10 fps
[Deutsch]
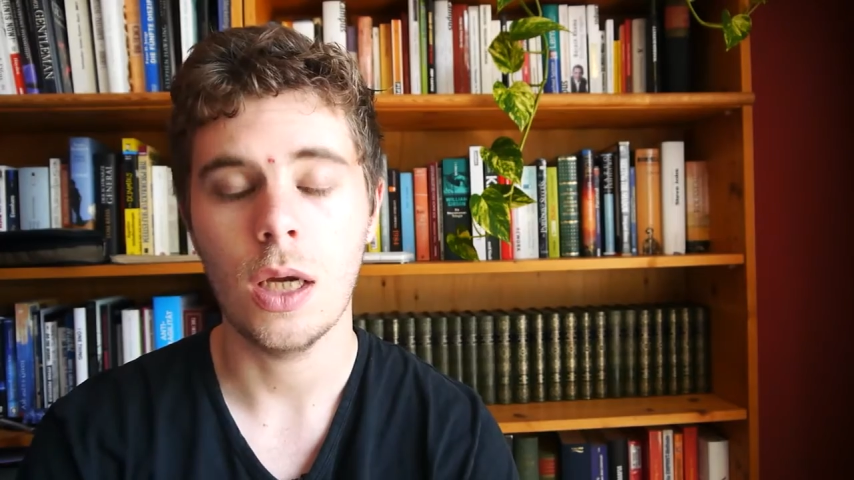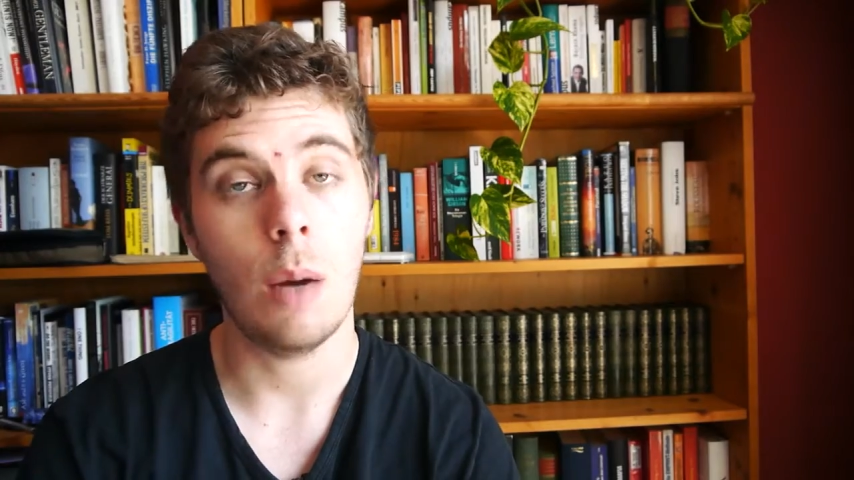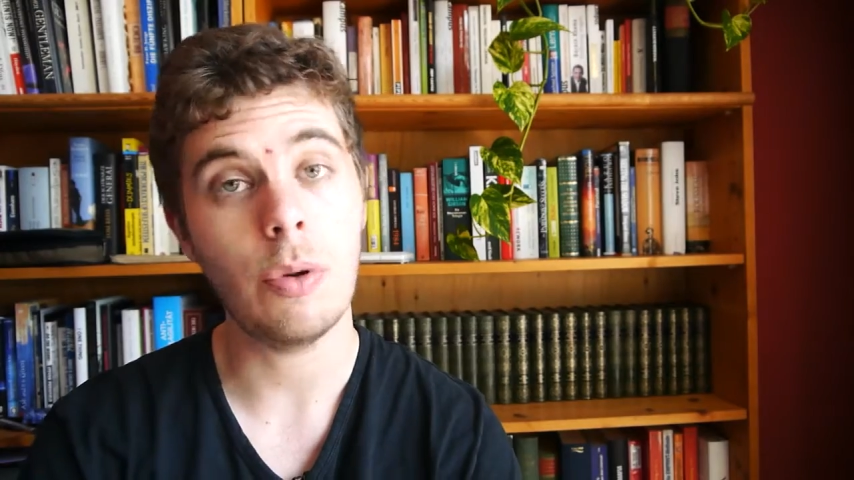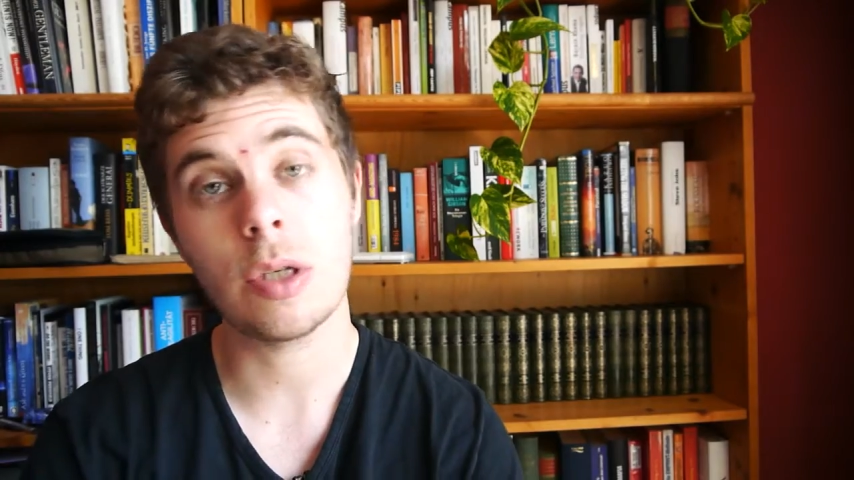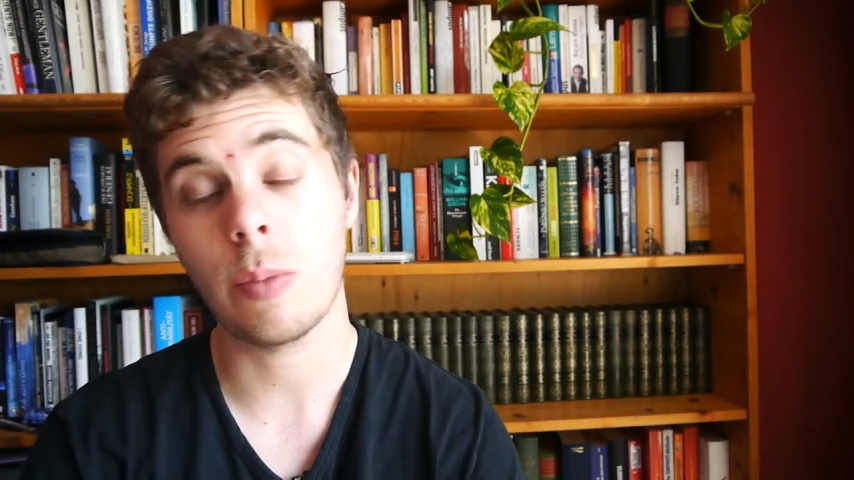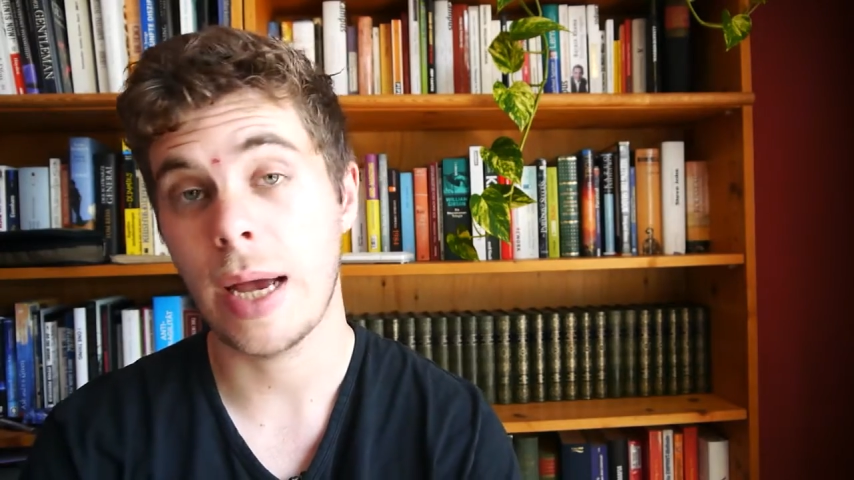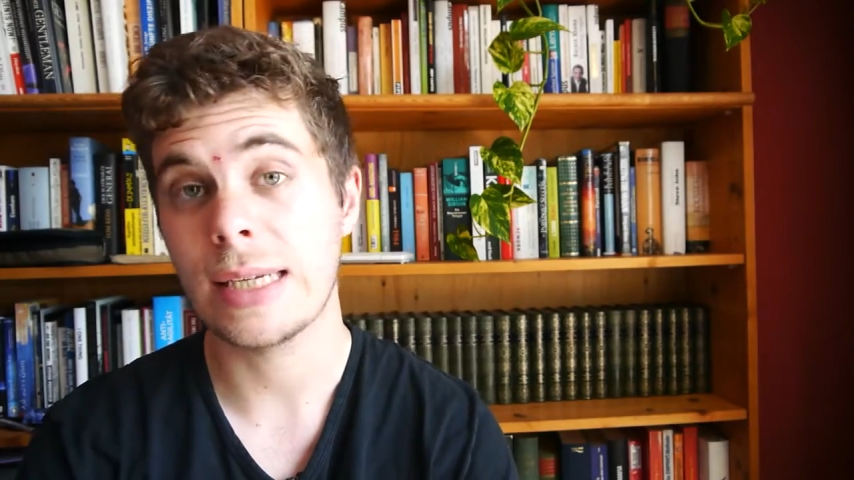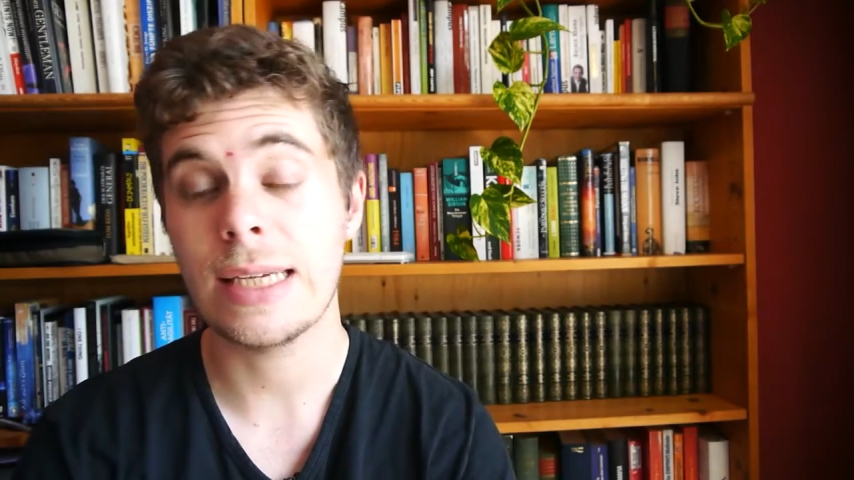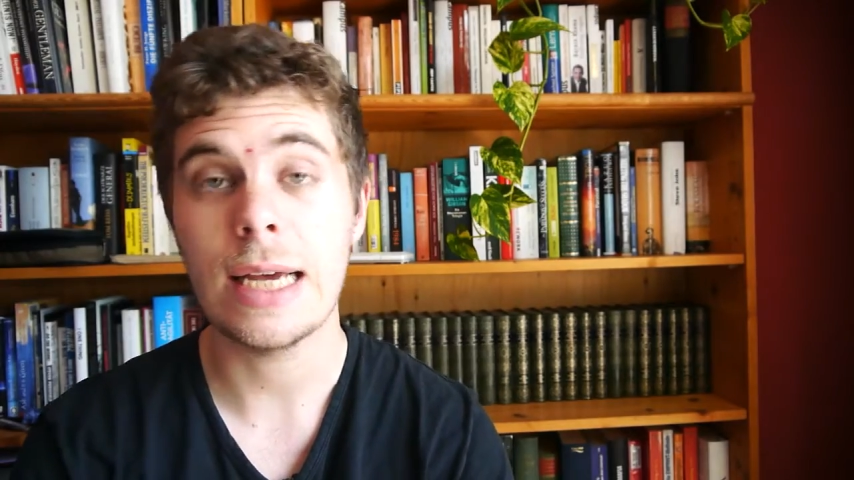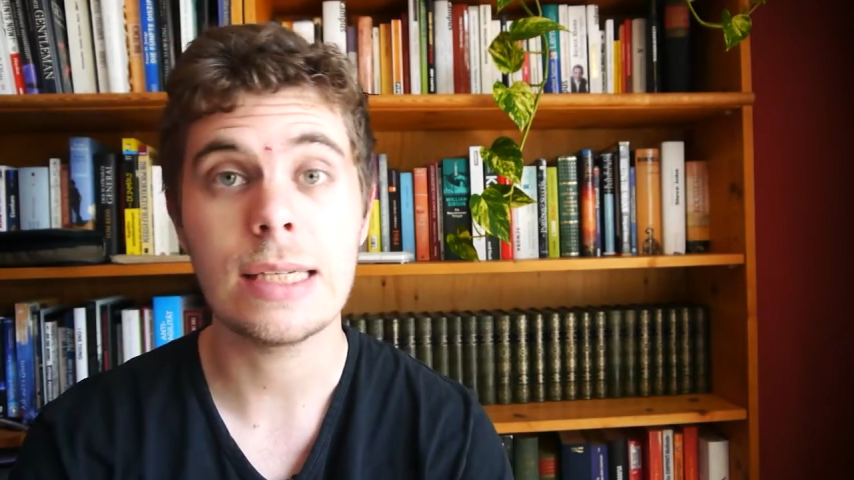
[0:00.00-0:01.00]
ab und zu mal ein
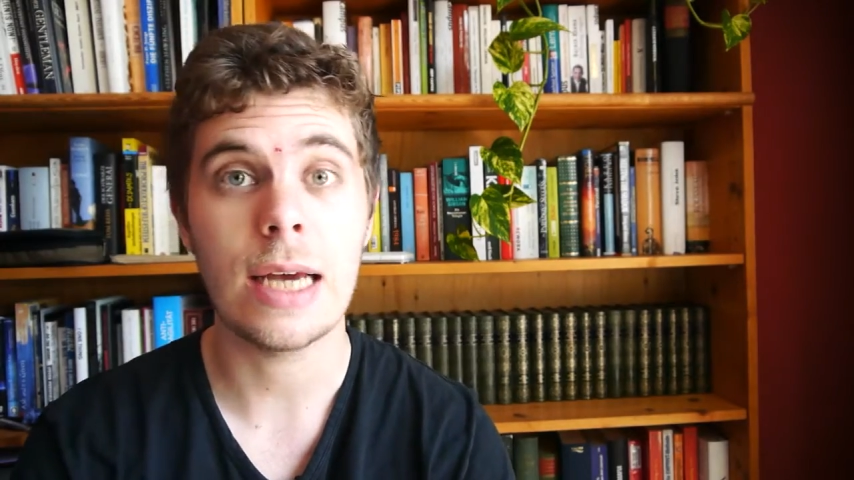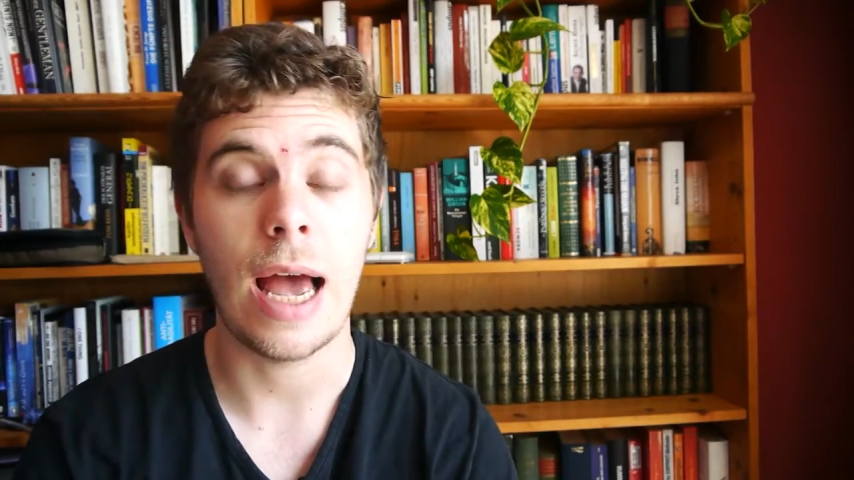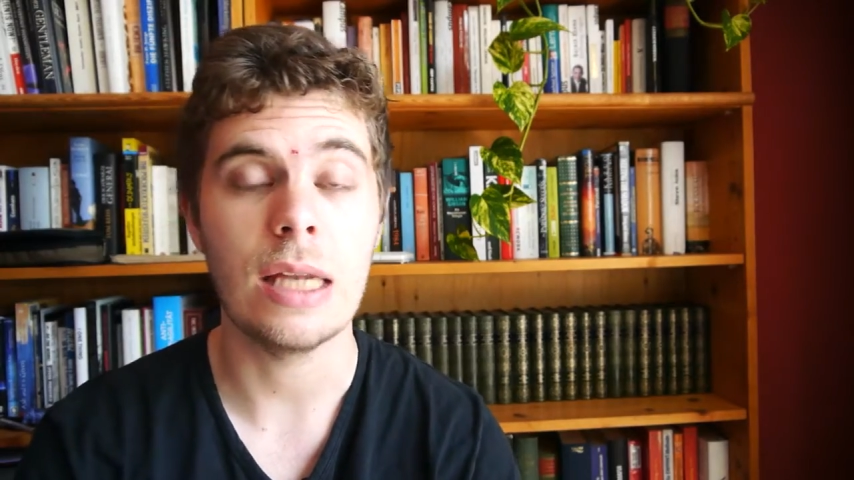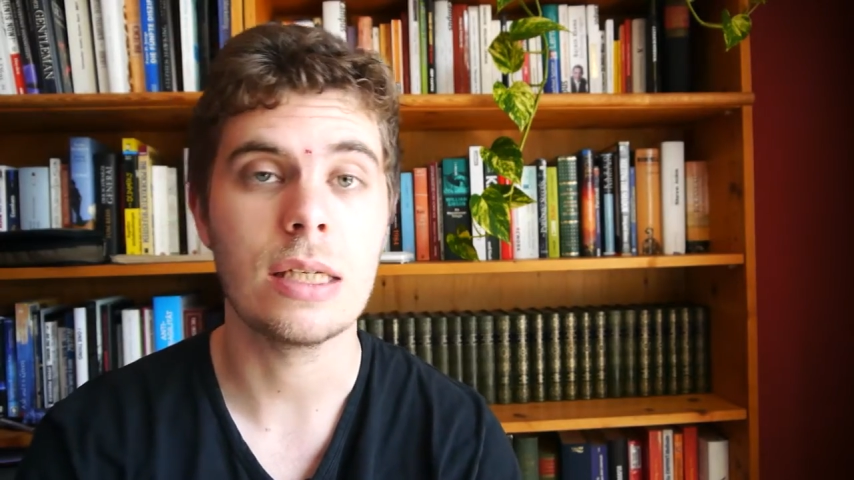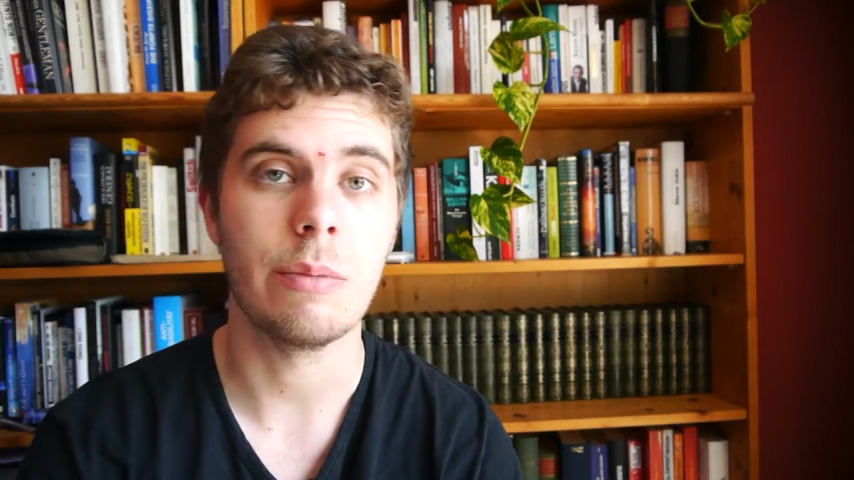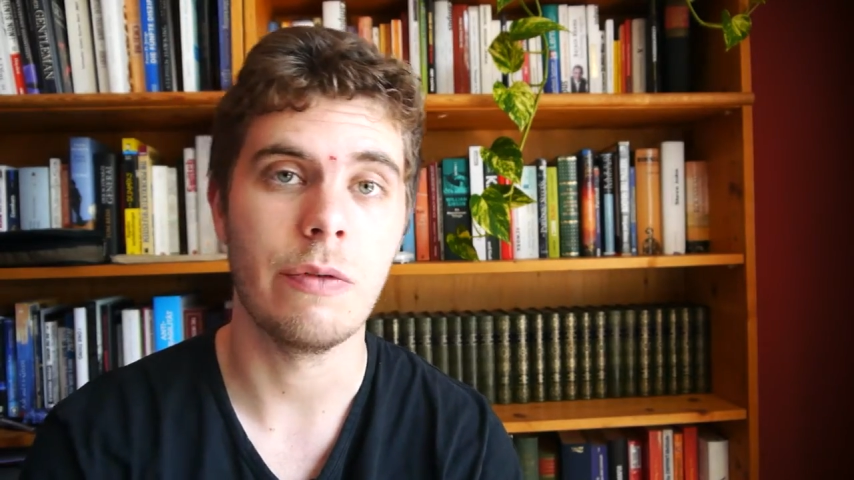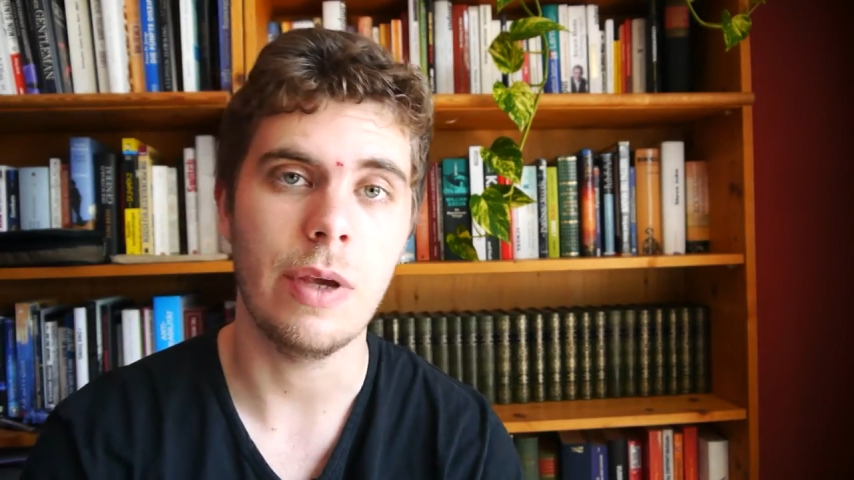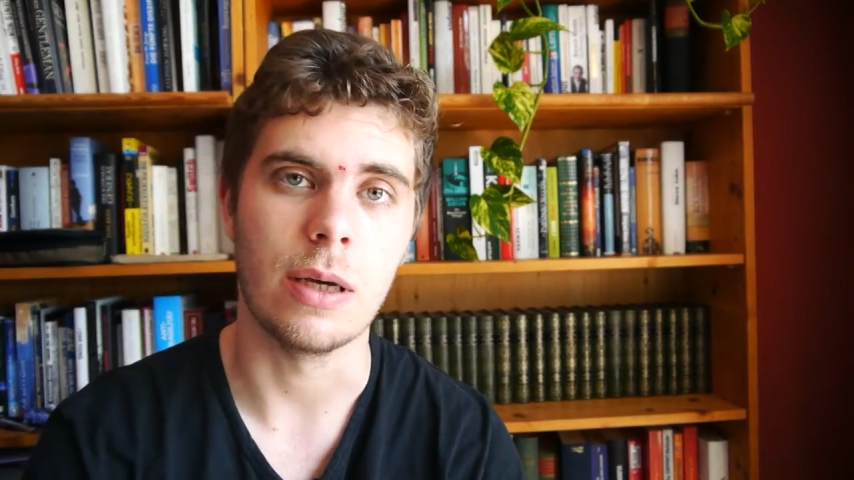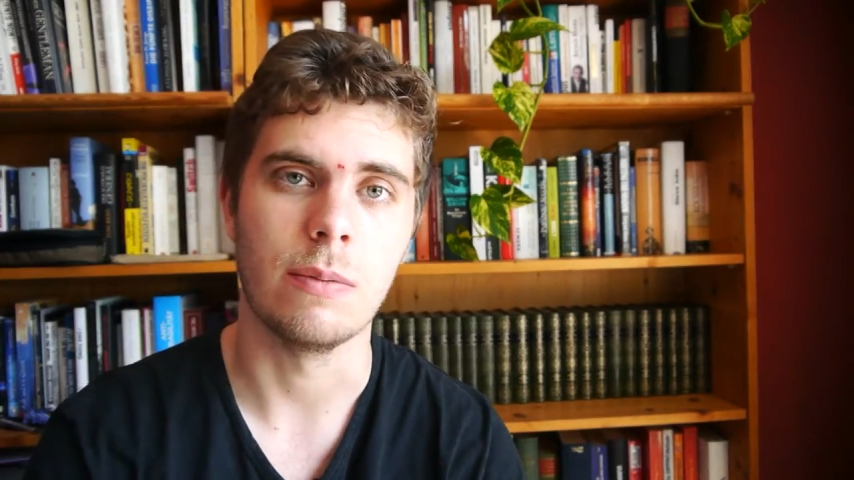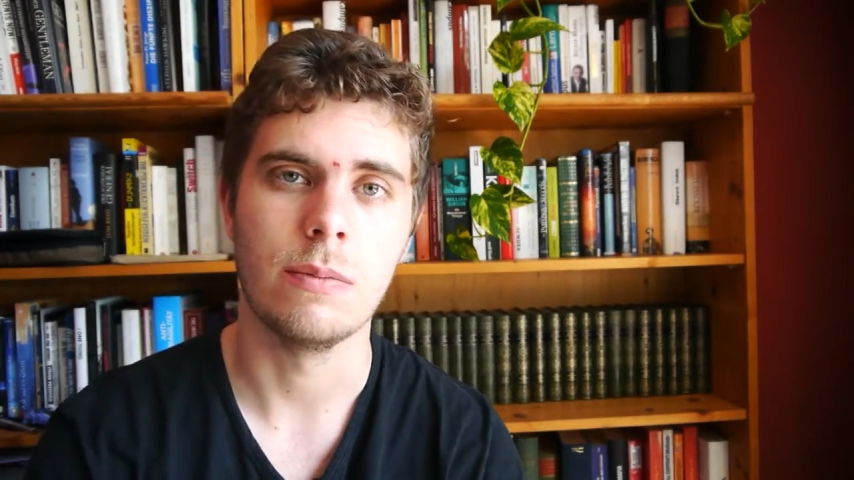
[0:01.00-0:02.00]
sehr, sehr einsamer
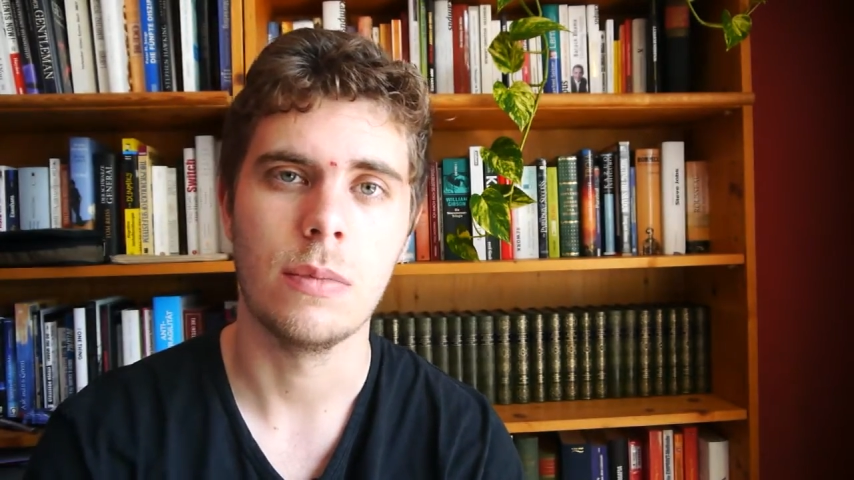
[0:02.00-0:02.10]
Weg.